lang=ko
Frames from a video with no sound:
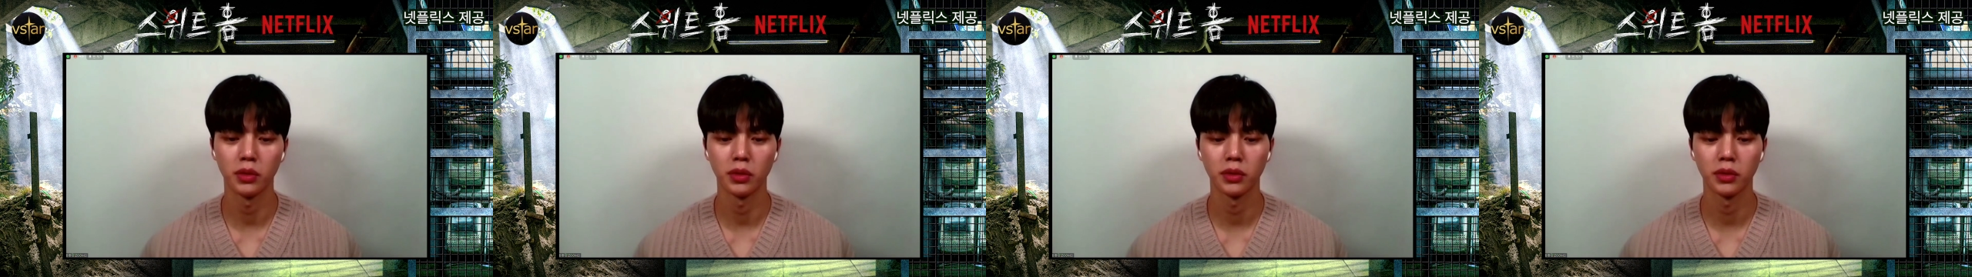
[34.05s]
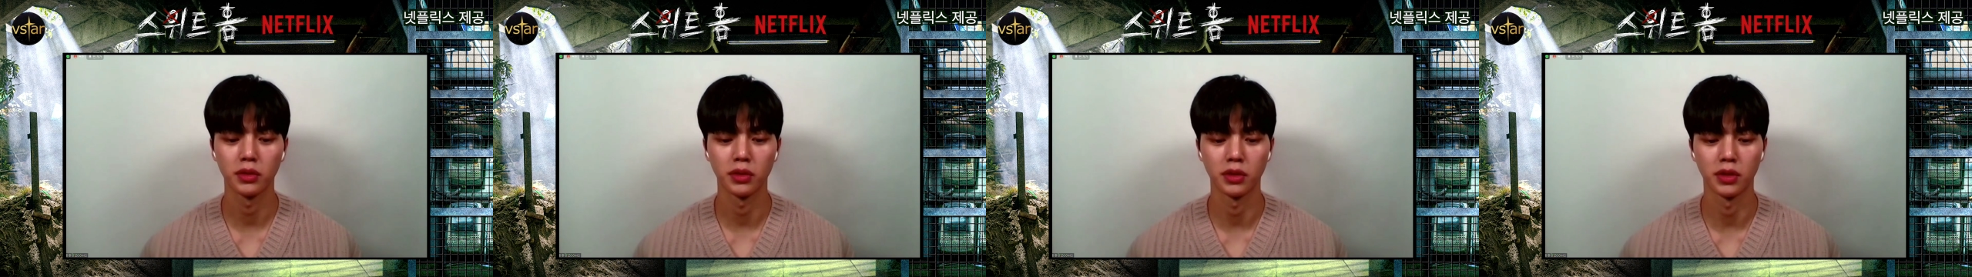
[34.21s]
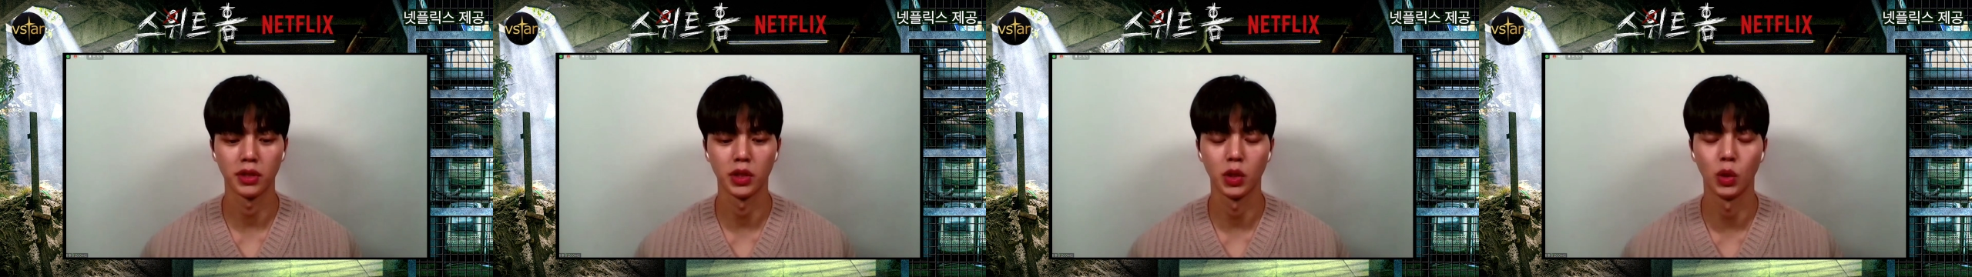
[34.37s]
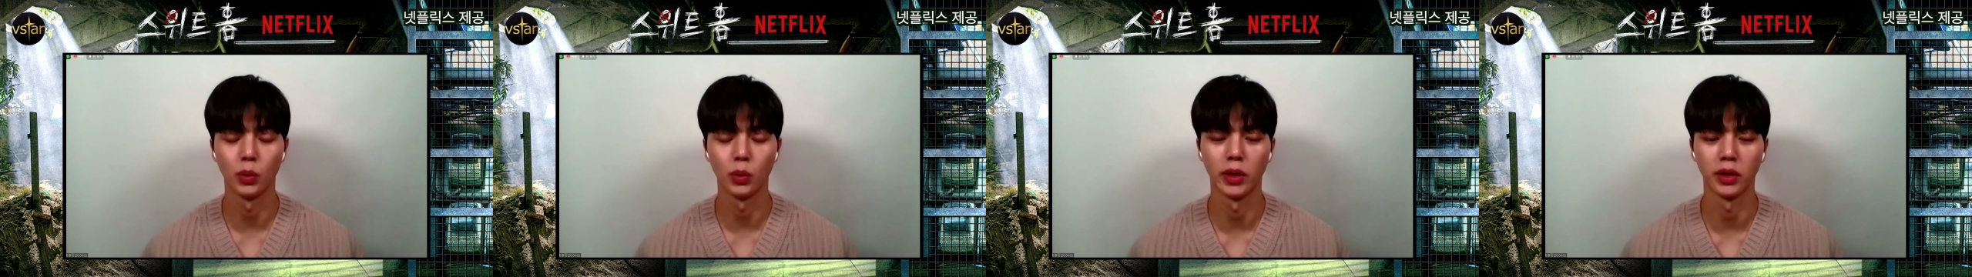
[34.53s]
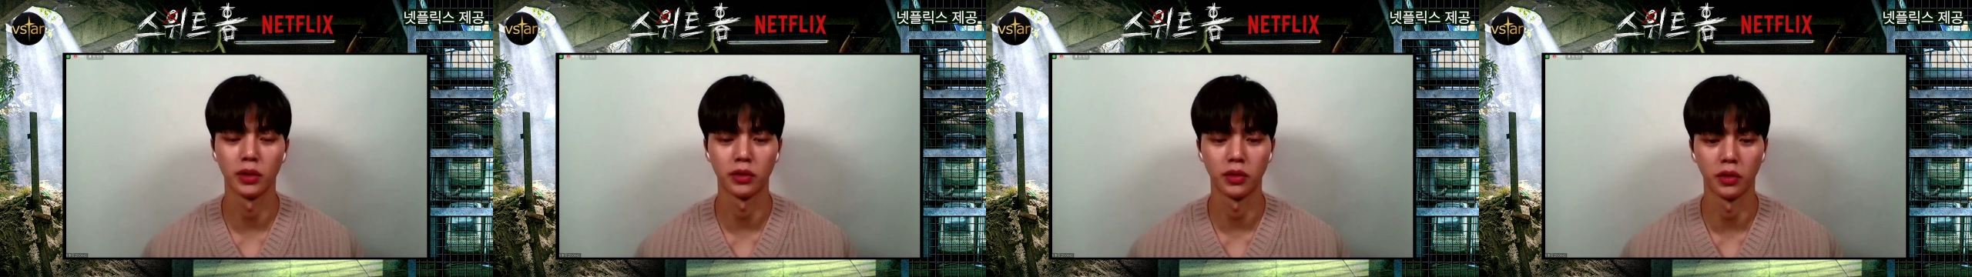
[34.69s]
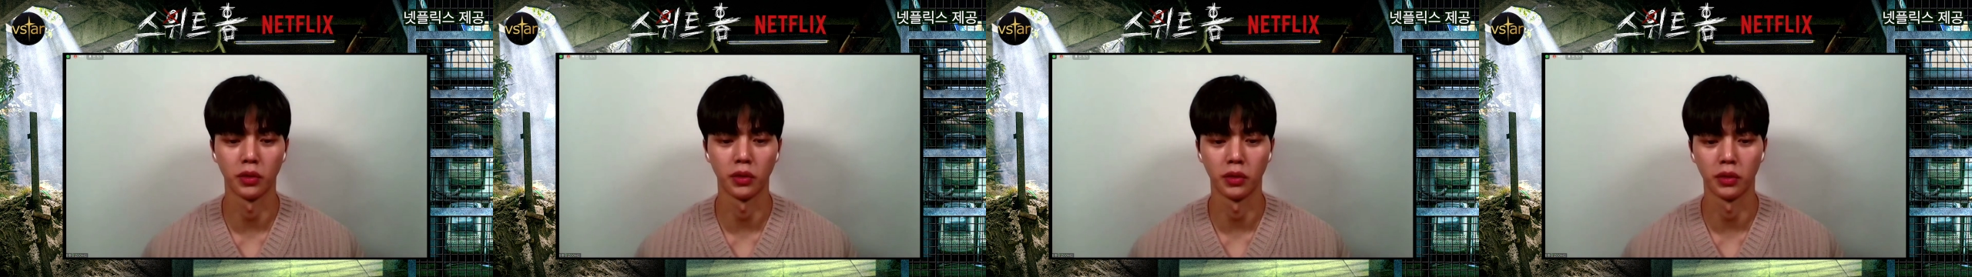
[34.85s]

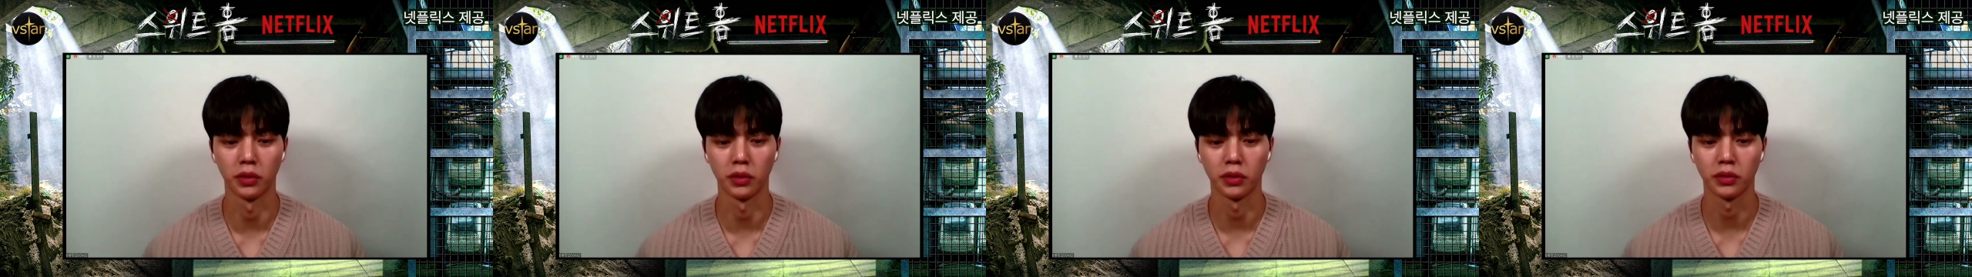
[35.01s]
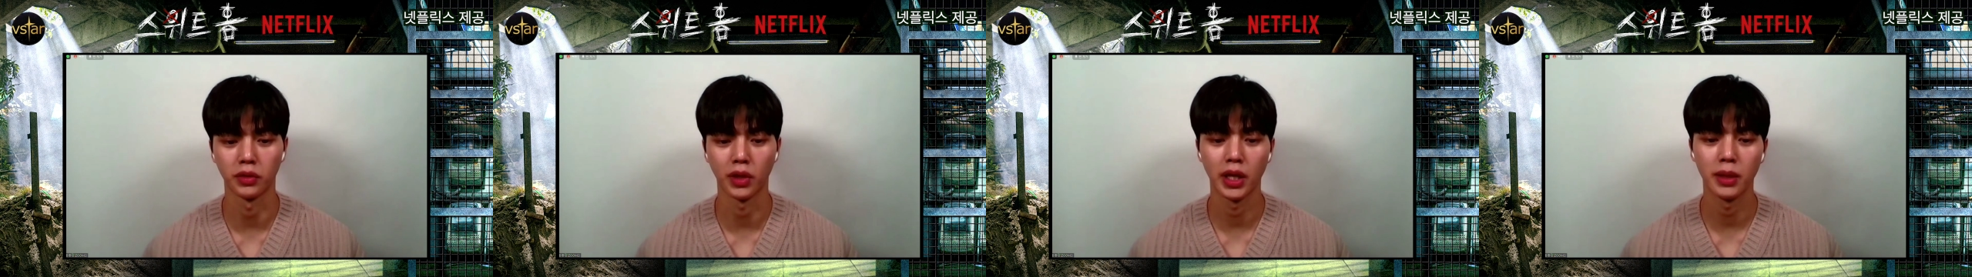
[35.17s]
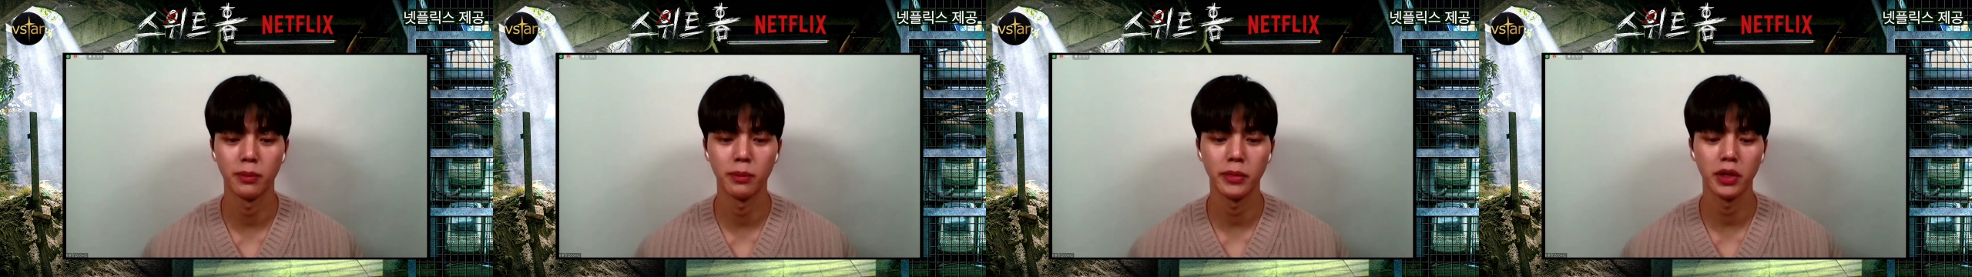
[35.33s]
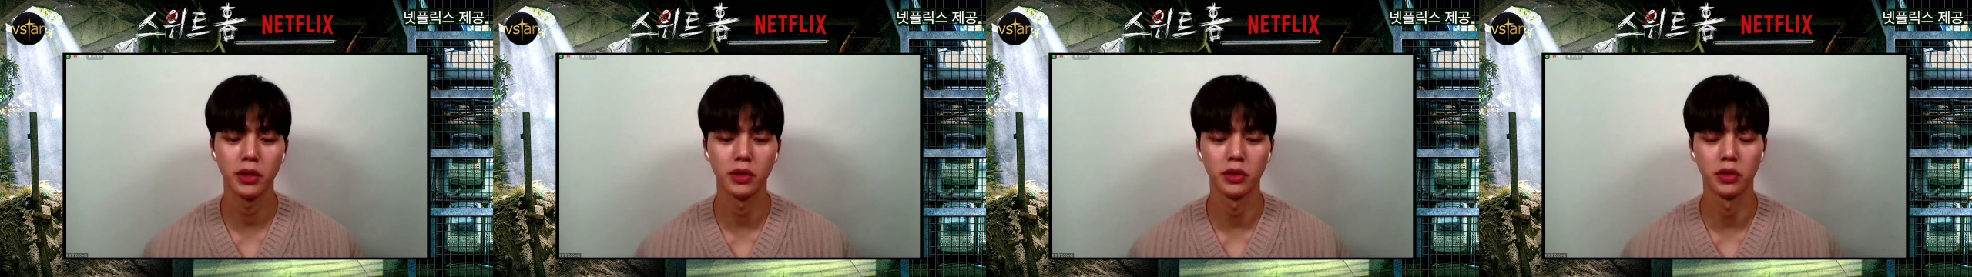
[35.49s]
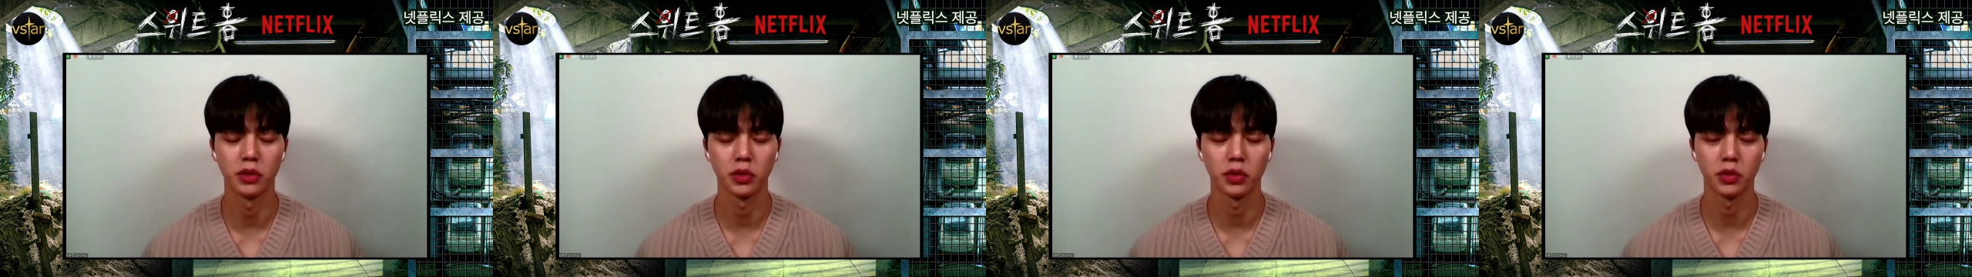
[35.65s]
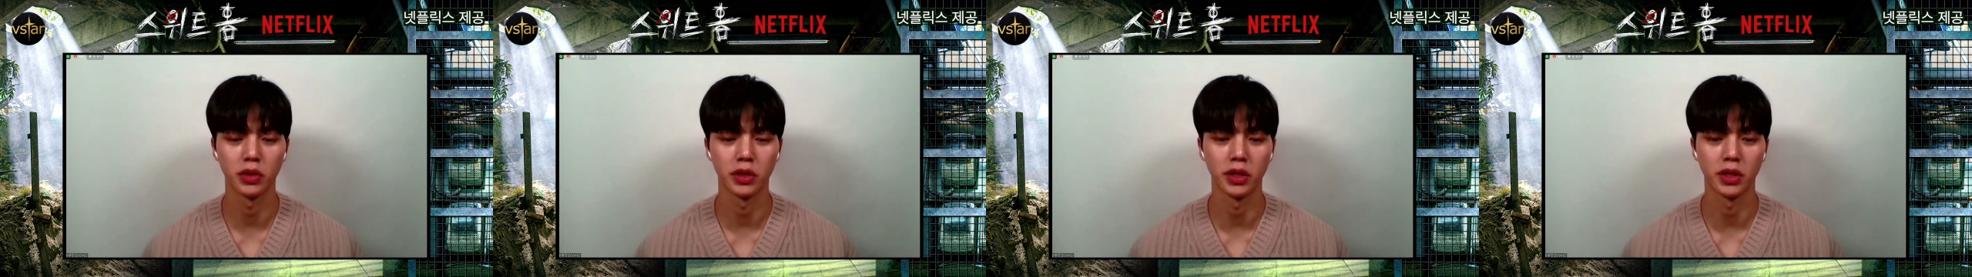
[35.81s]
그리놈에서 삶의
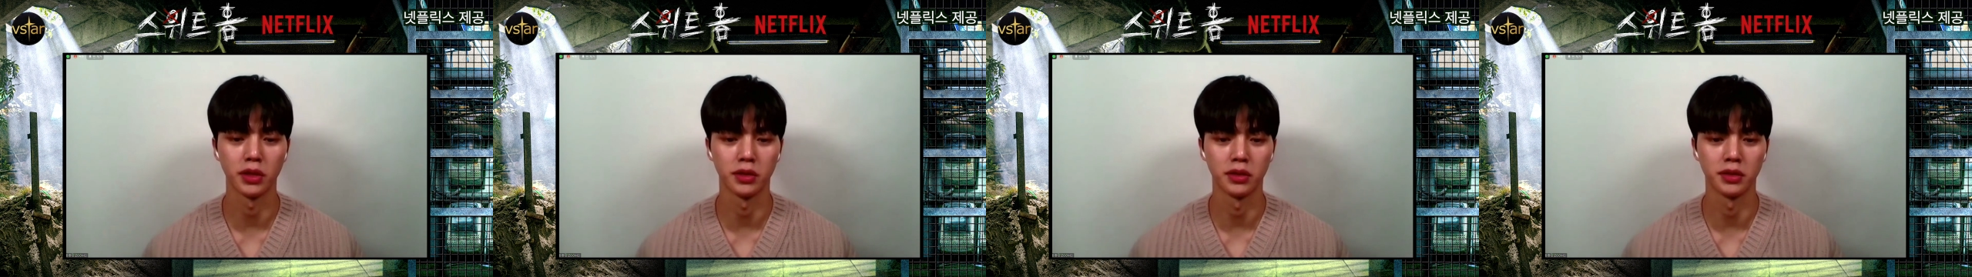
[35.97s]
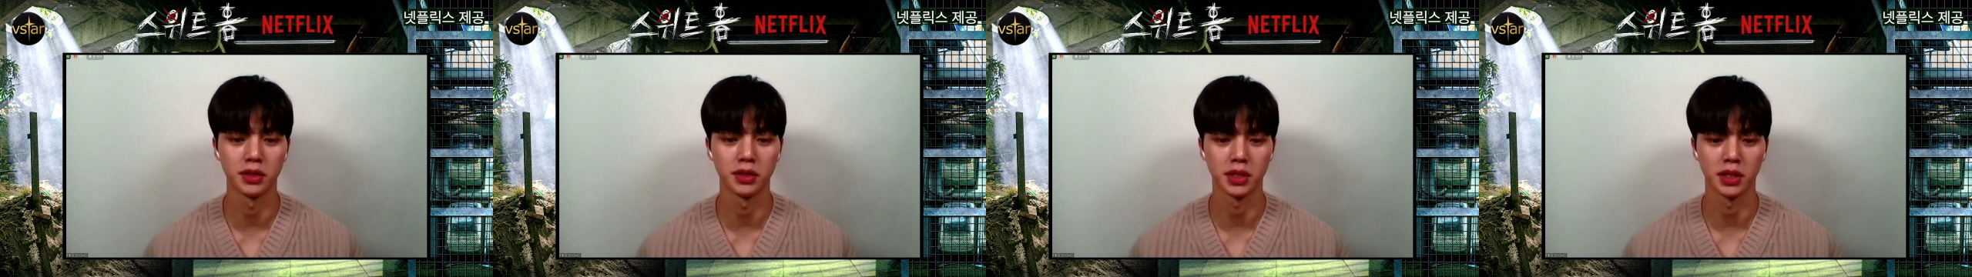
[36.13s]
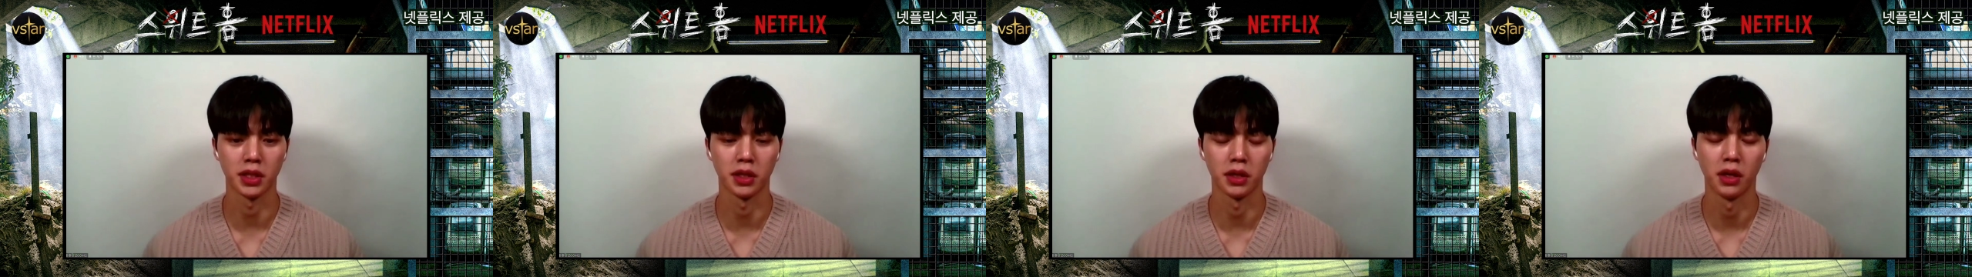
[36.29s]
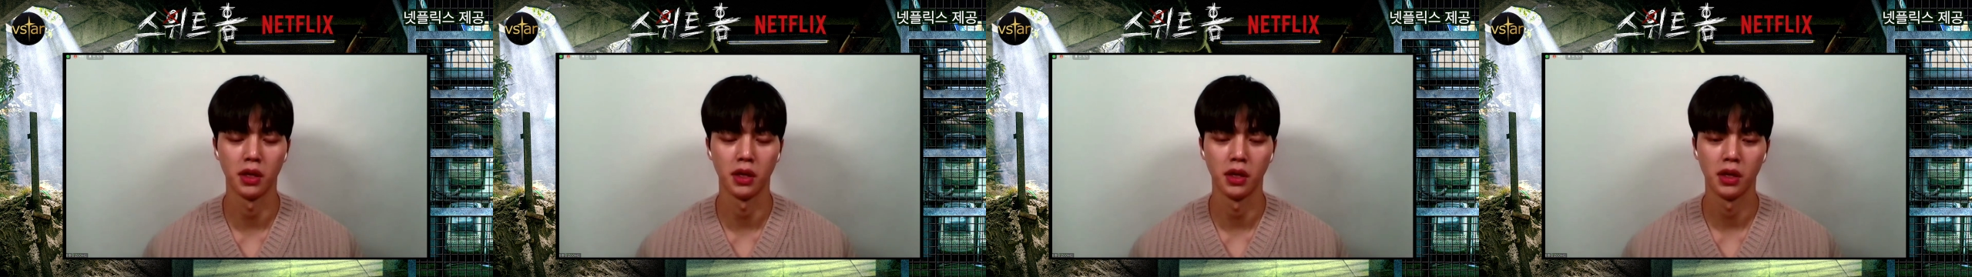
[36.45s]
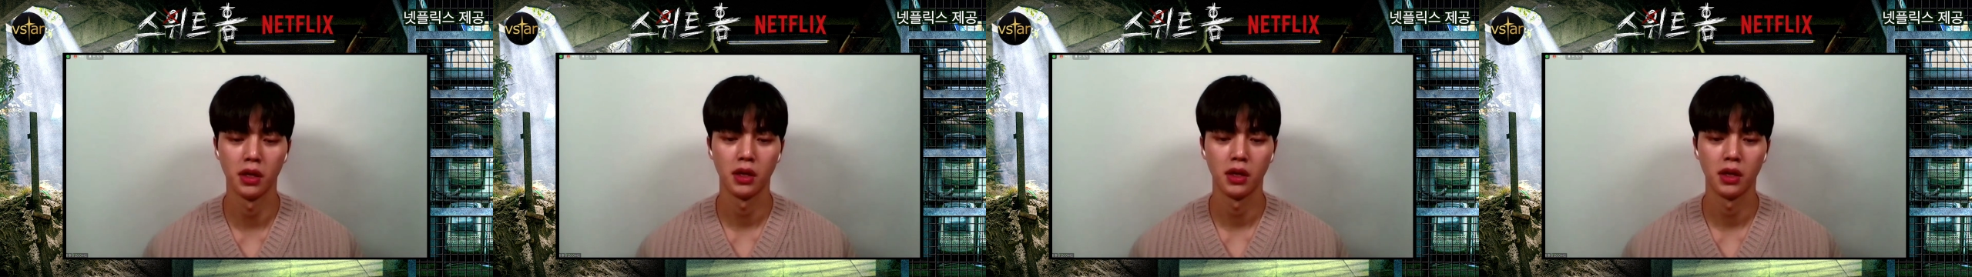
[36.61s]
의욕을 잃은 채